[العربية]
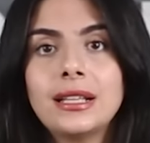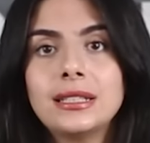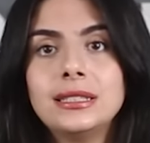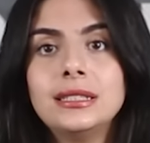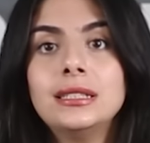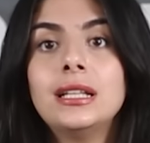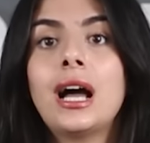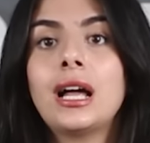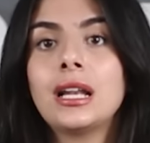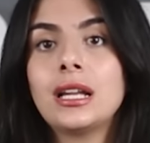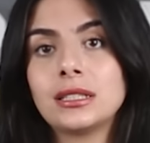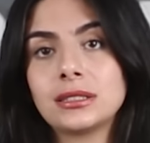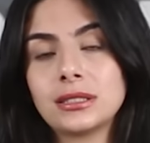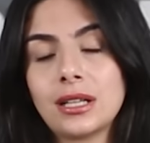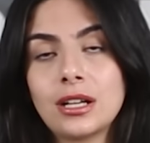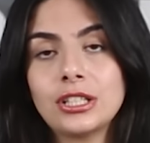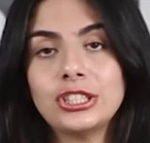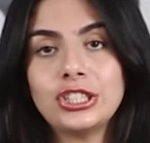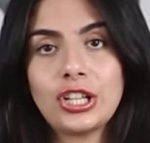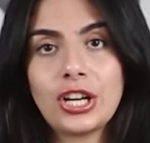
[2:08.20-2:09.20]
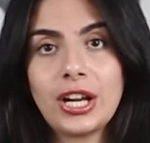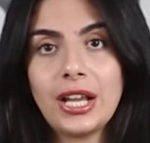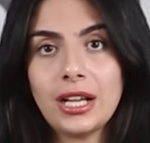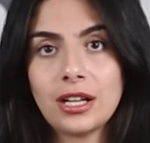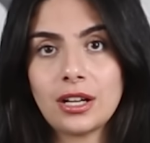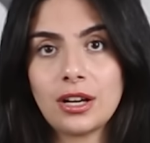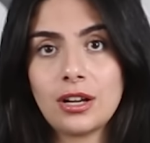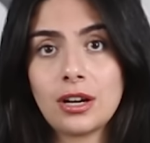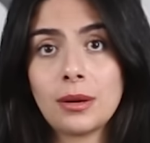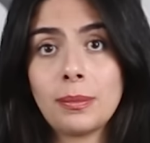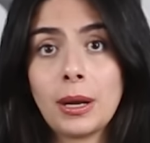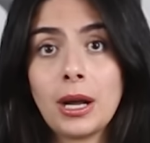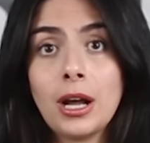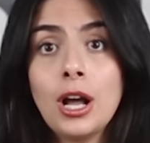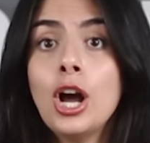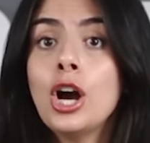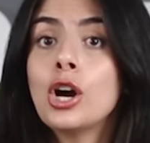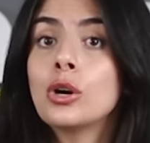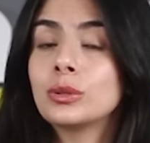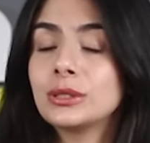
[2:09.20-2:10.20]
جديدة على أسعار شرايح الكهرباء
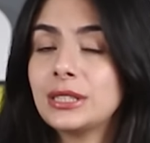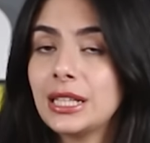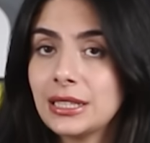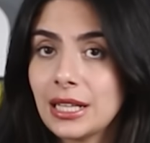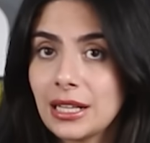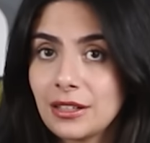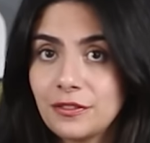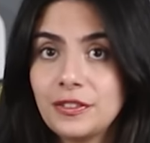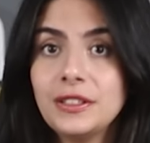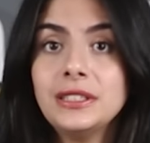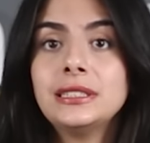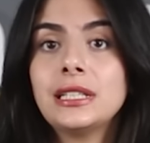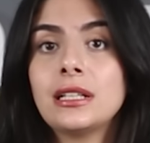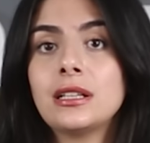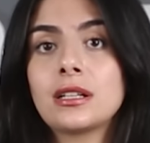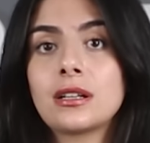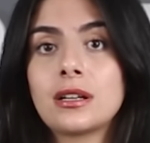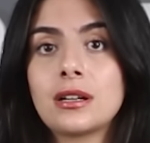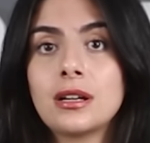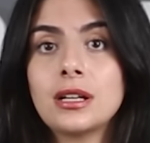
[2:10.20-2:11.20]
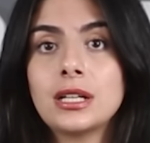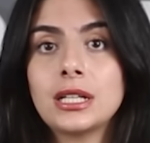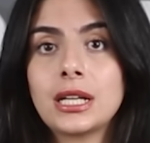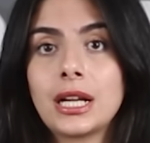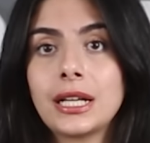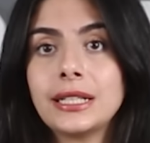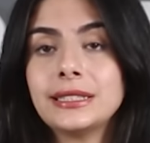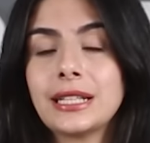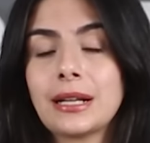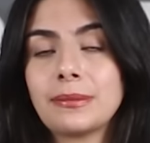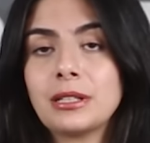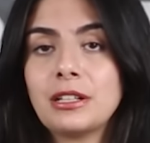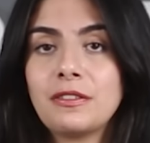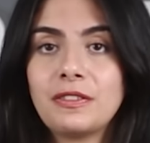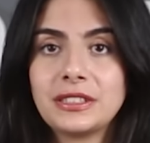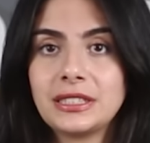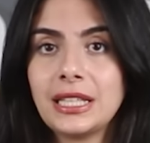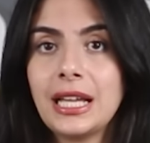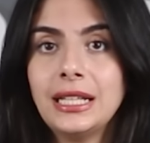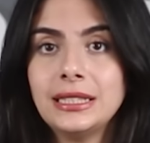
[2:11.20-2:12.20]
وده تنفيذا لقرار الرئيس عبد
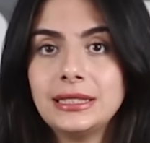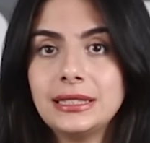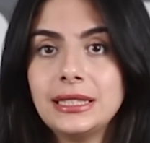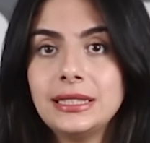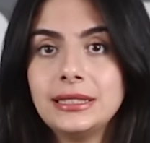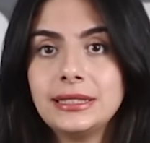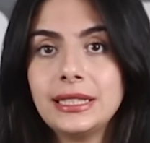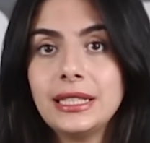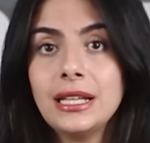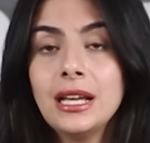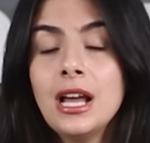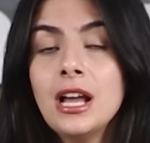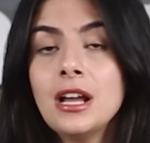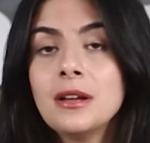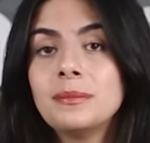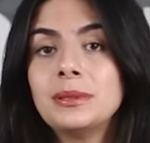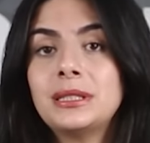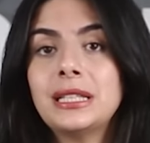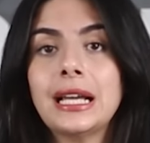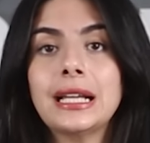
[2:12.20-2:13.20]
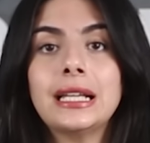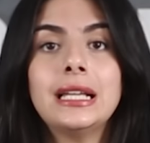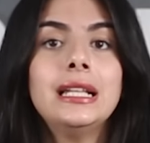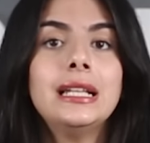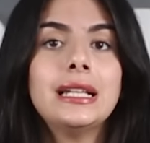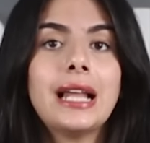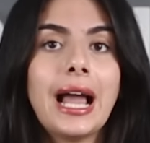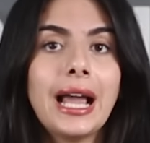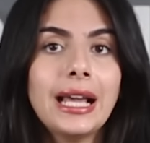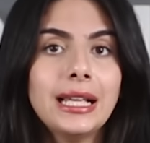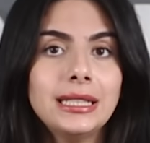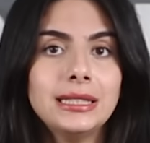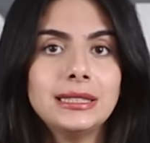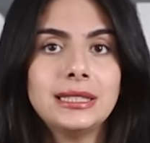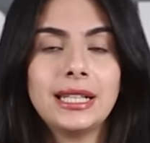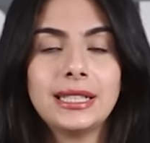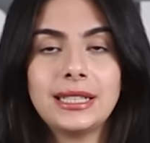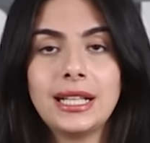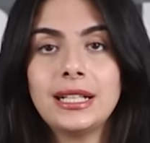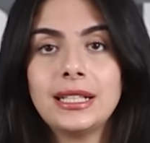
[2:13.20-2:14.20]
الفتاح السيسي بتأجيل أي
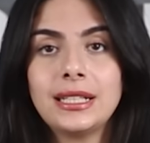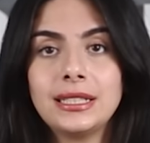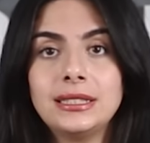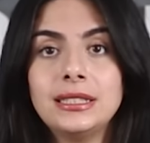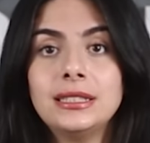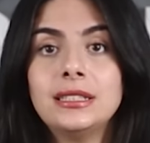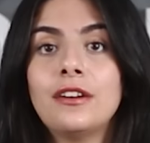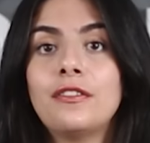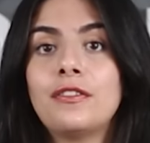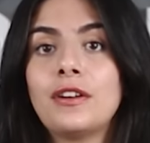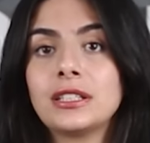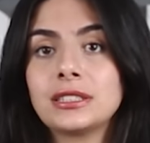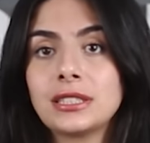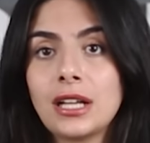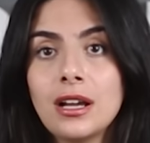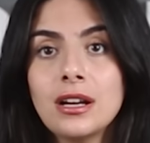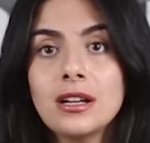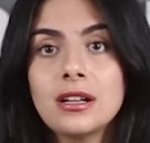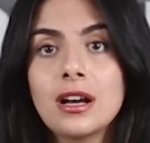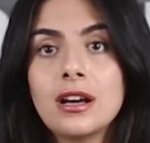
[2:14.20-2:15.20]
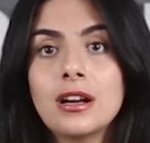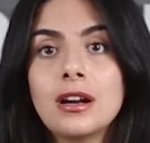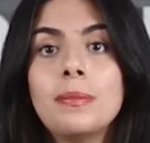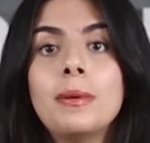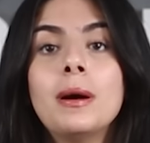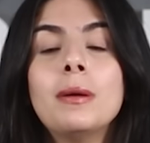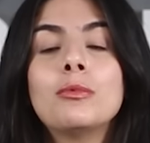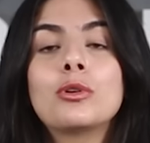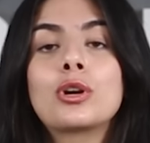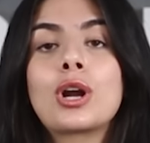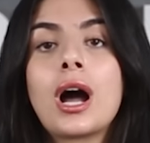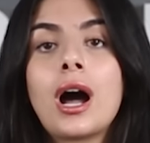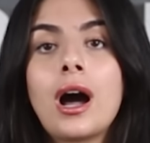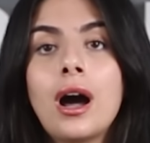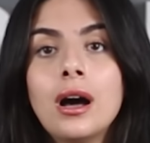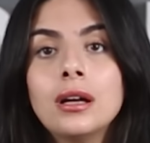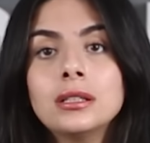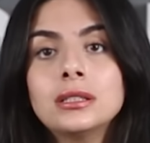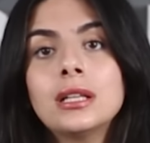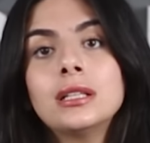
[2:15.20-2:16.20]
زيادات جديدة في أسعار الكهرباء
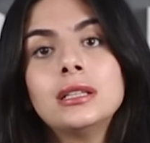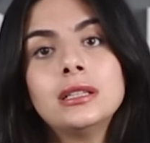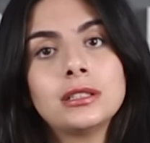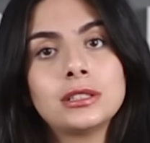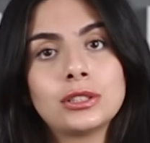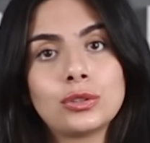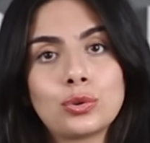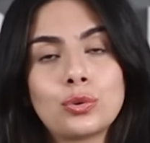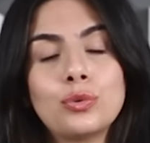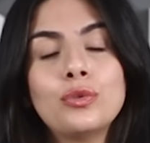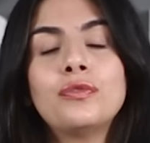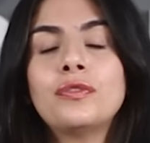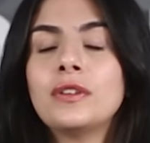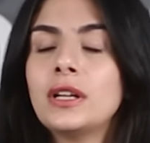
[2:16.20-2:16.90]
مراعاة للظروف